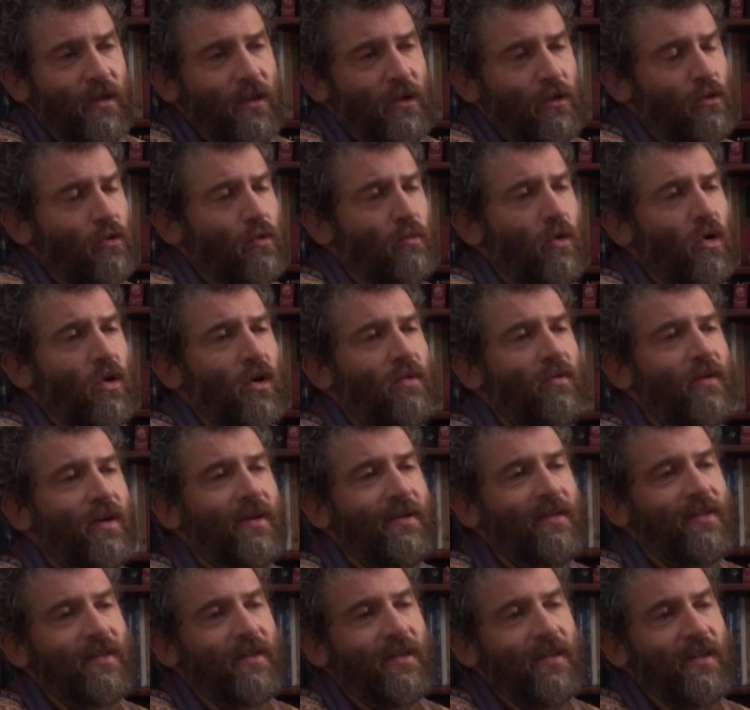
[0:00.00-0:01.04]
и глубокого
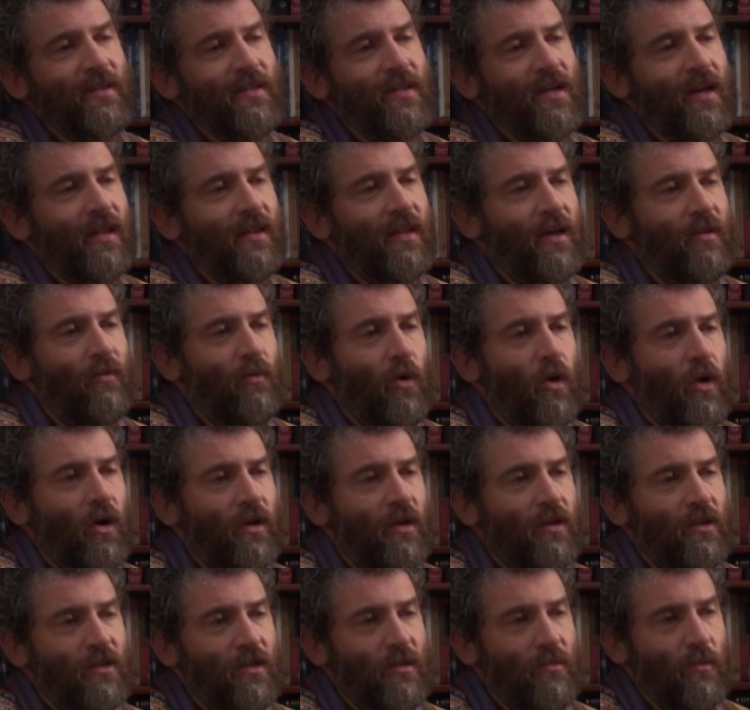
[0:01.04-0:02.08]
раскрытия одного
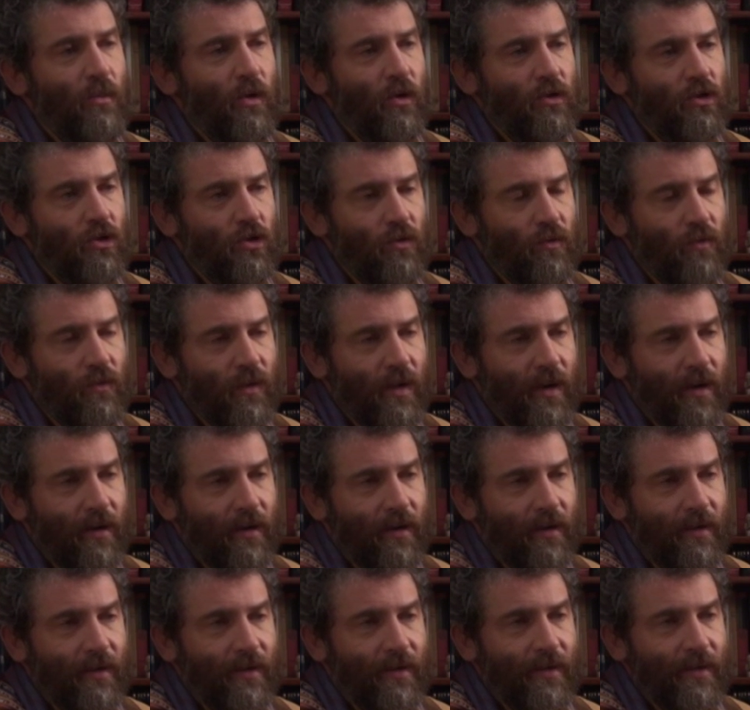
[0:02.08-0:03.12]
из имен
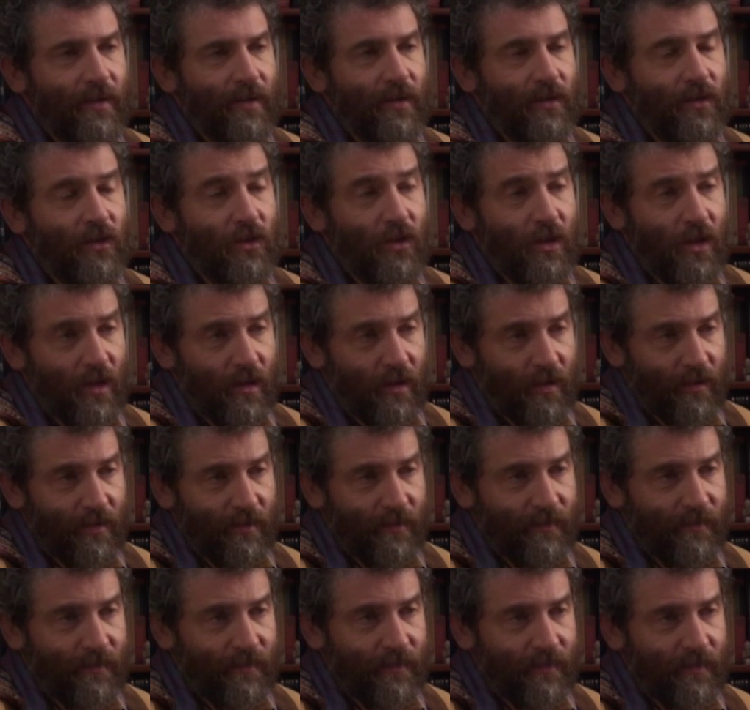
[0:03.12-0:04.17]
шофара –
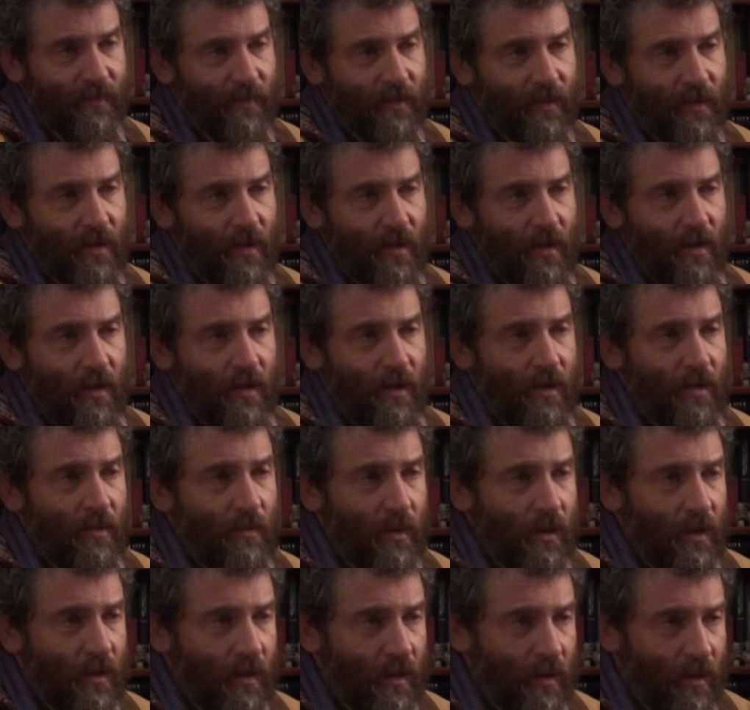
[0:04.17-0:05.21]
Керет.
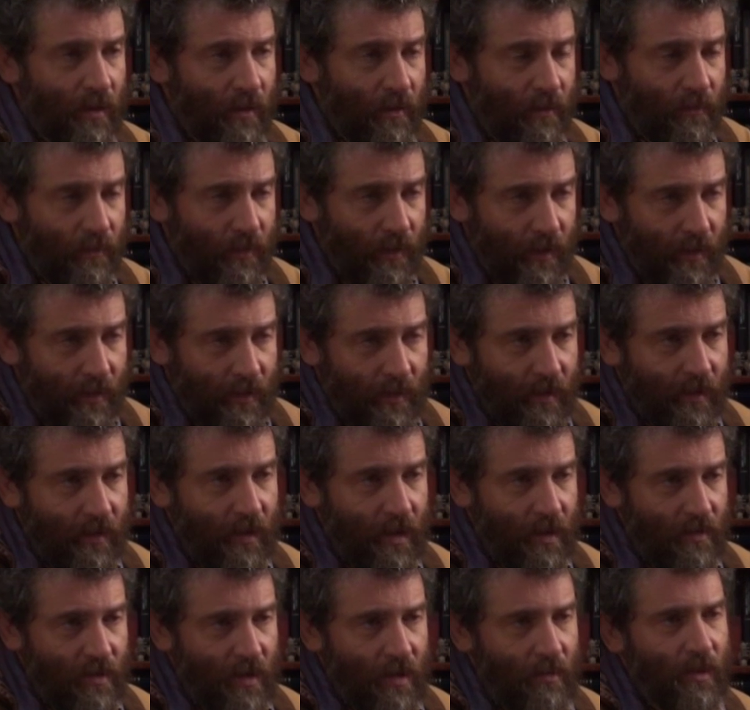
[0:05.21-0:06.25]
Именно в этой
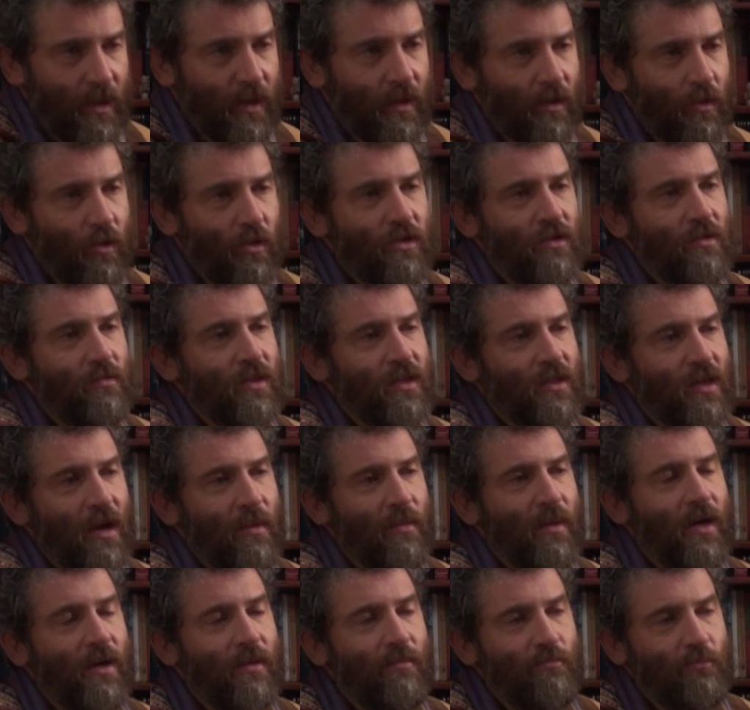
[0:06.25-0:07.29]
главе мы находим
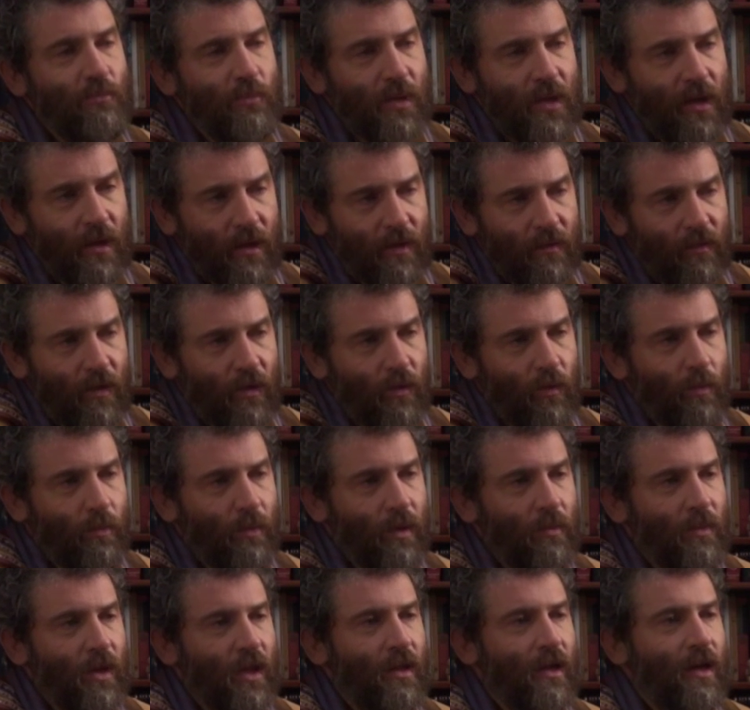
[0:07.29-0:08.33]
самое первое
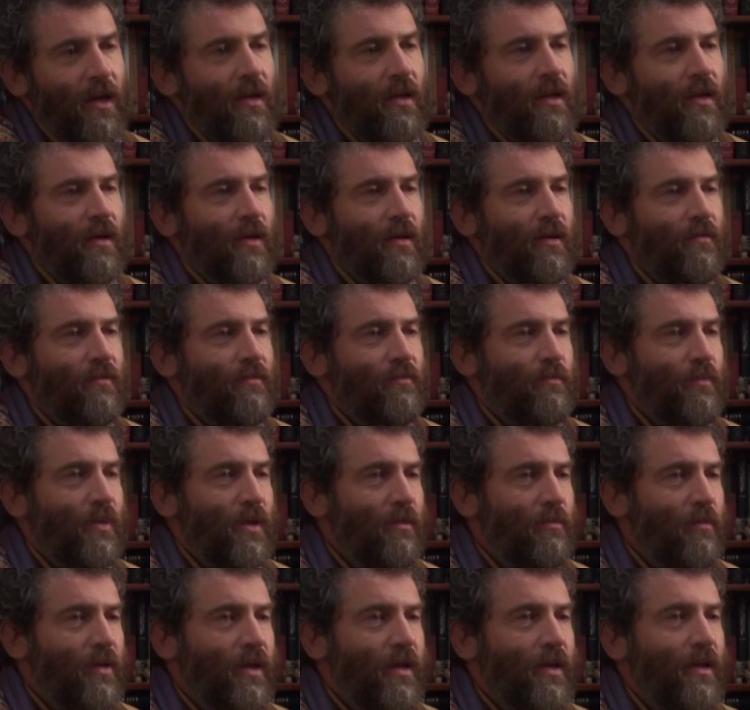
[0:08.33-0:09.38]
упоминание в
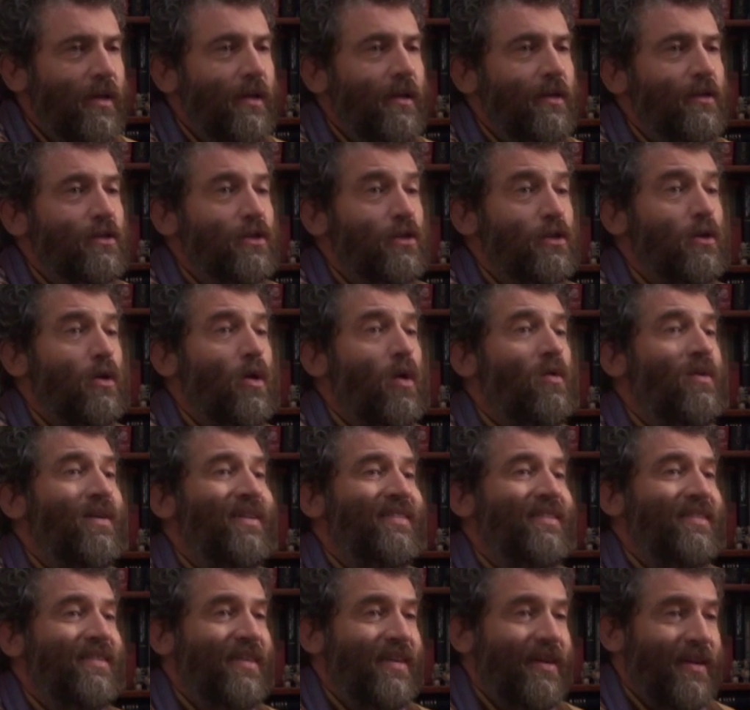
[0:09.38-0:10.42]
Библии слова
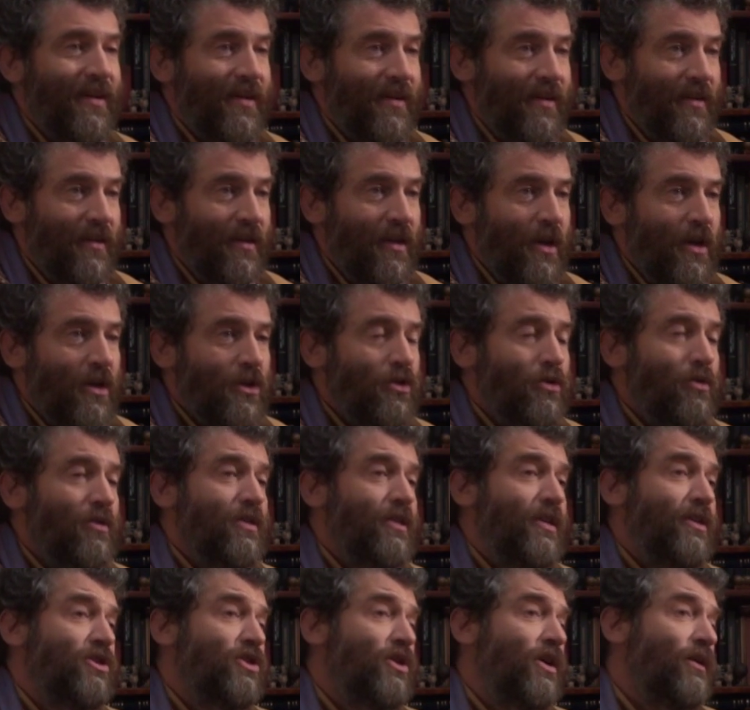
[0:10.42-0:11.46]
«керен», что
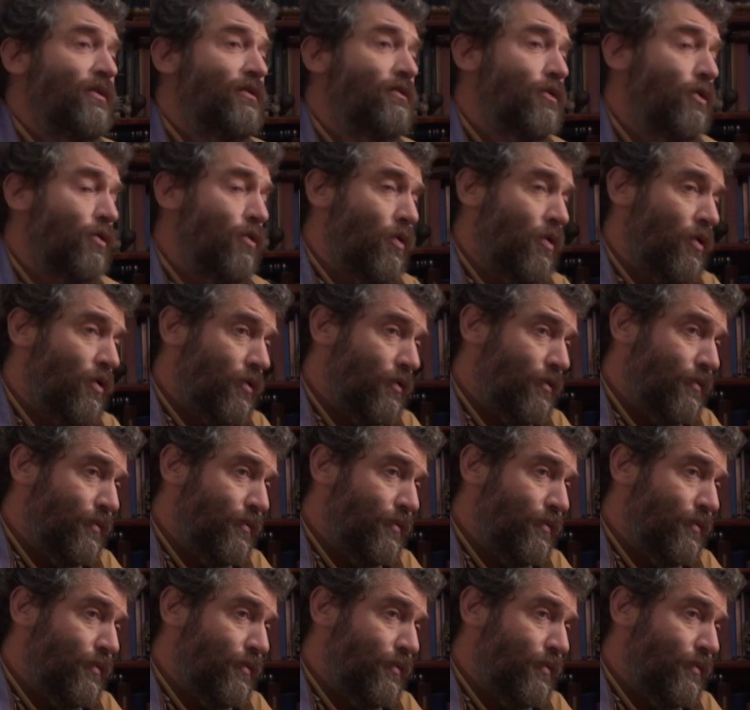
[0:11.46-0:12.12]
означает рог.